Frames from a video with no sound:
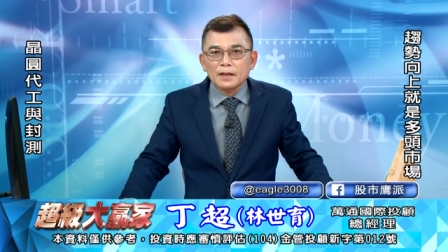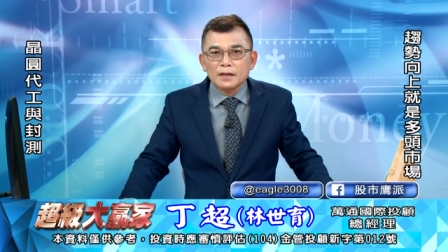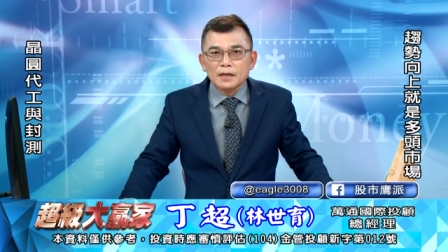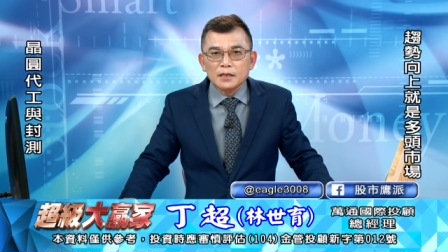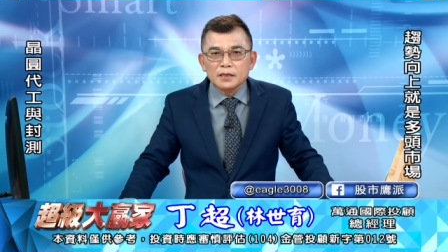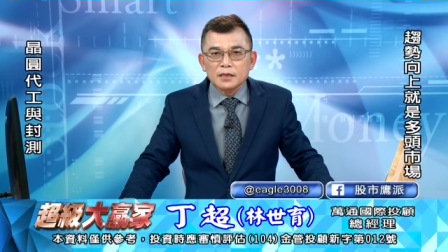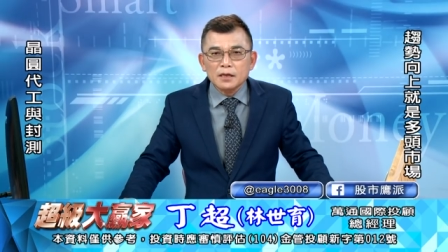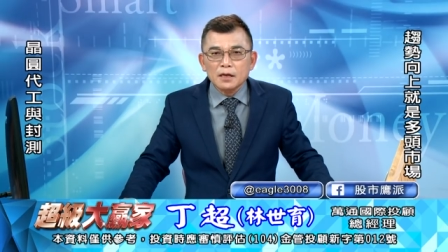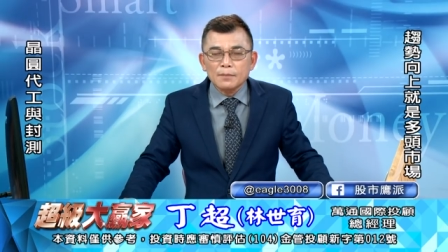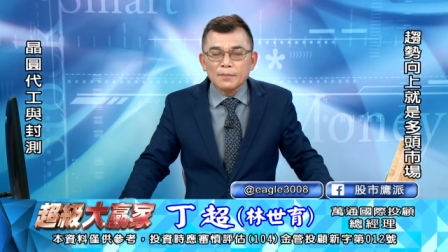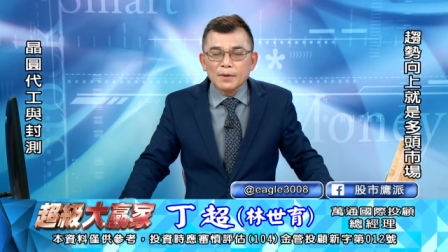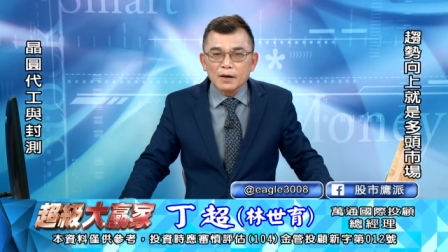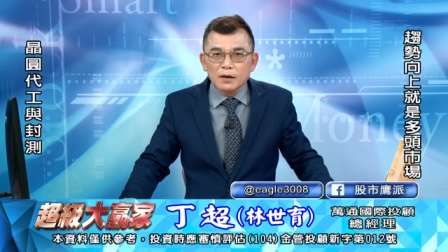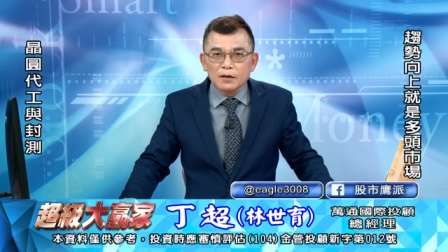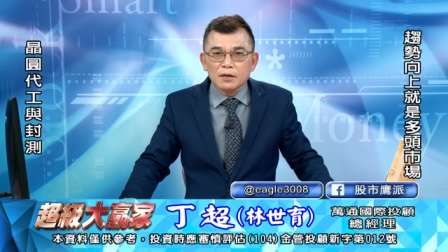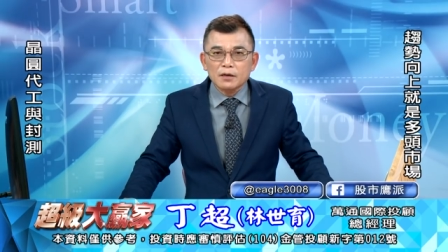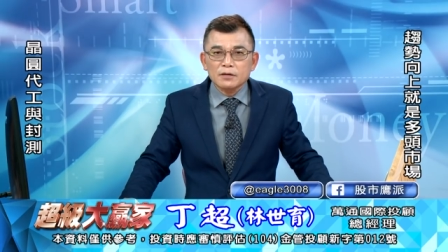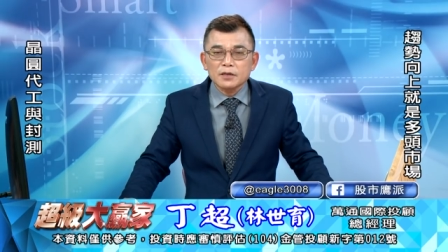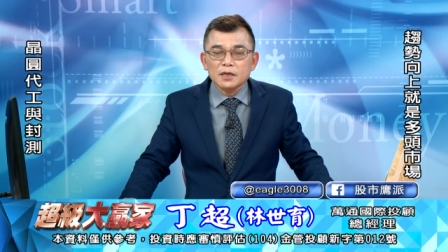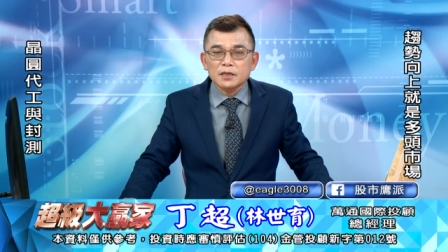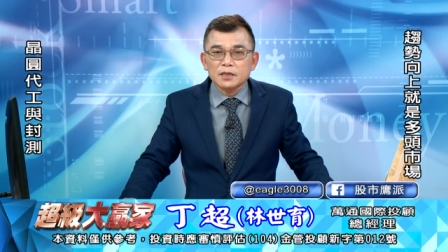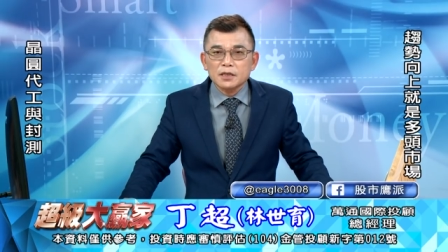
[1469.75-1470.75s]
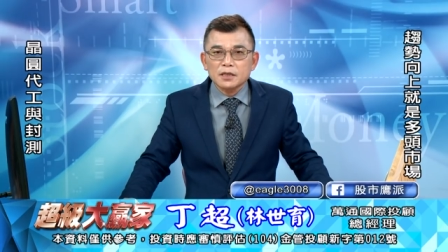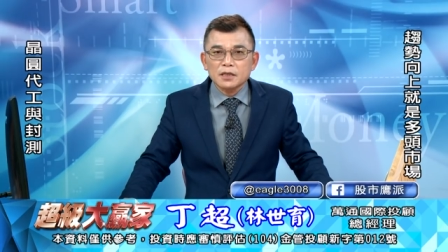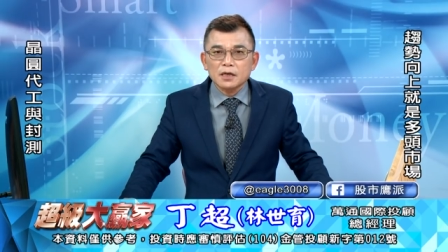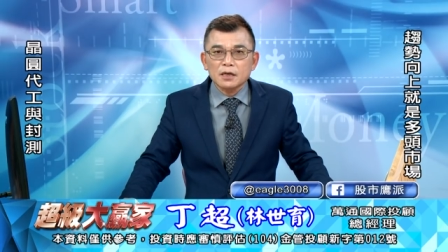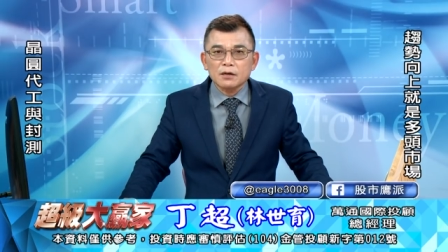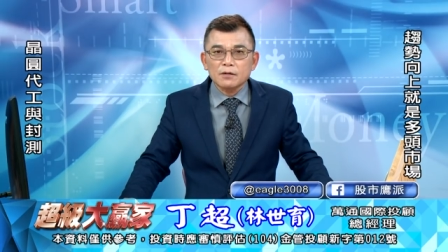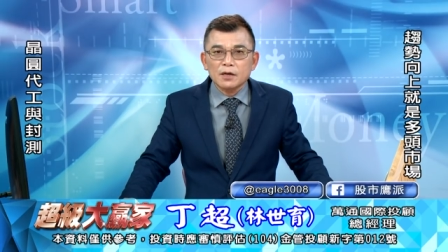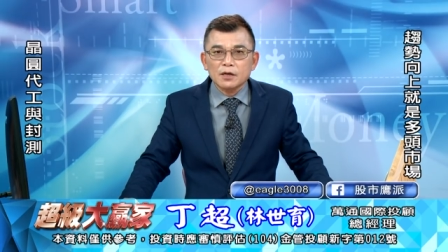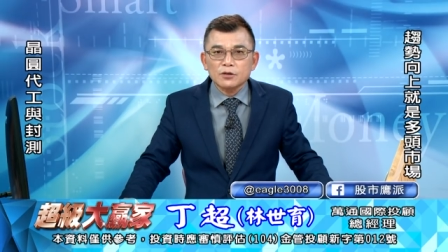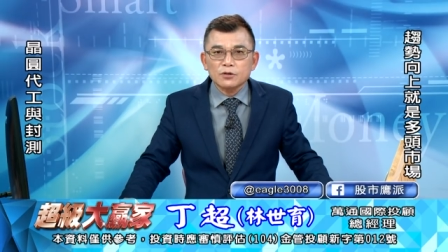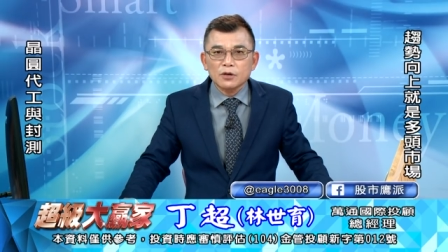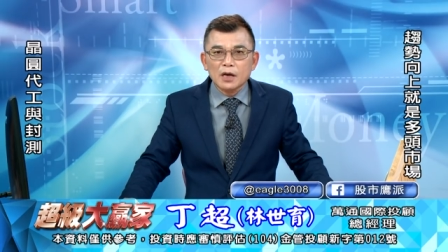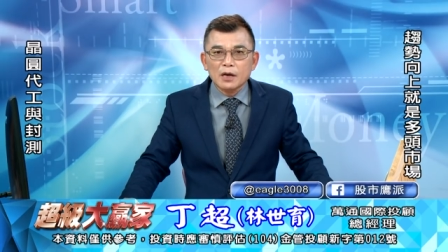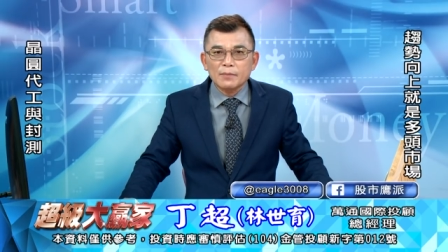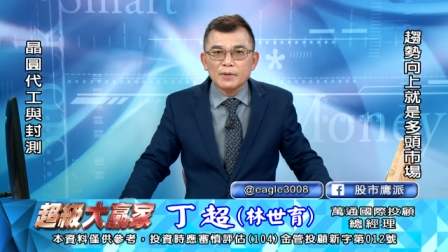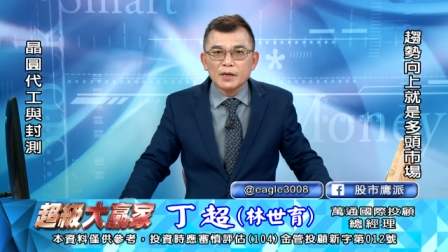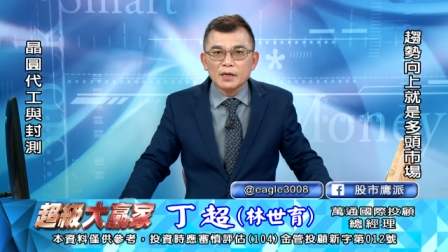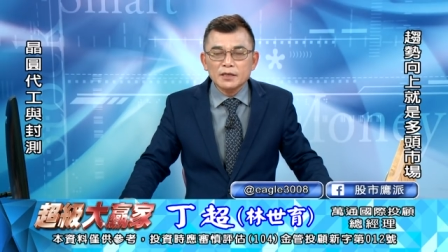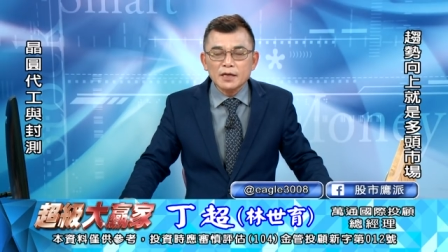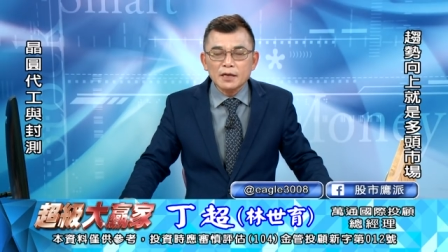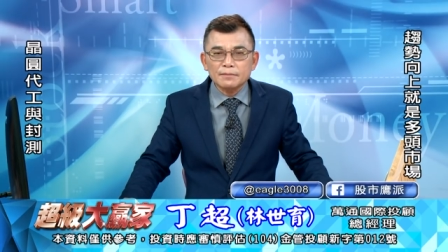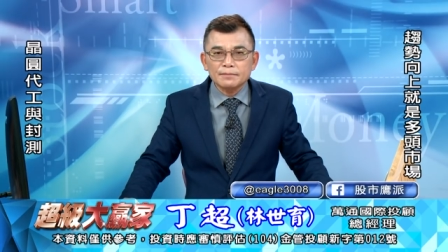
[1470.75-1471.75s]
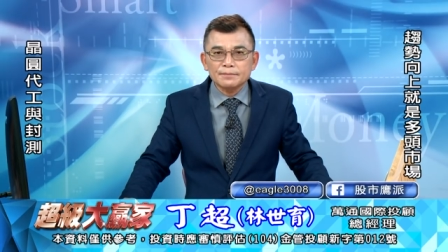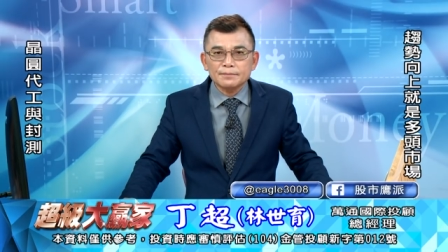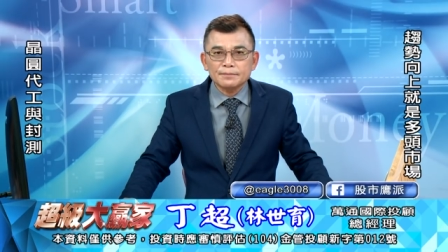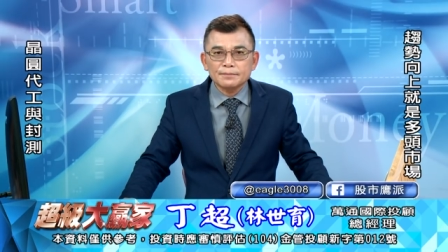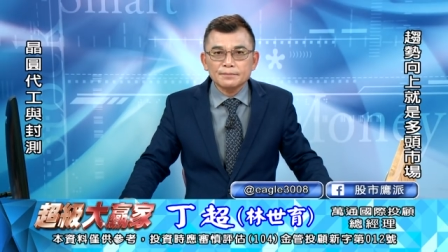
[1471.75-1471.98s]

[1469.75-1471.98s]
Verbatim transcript: 那今天的报告到这里，谢谢各位的收看，明天见。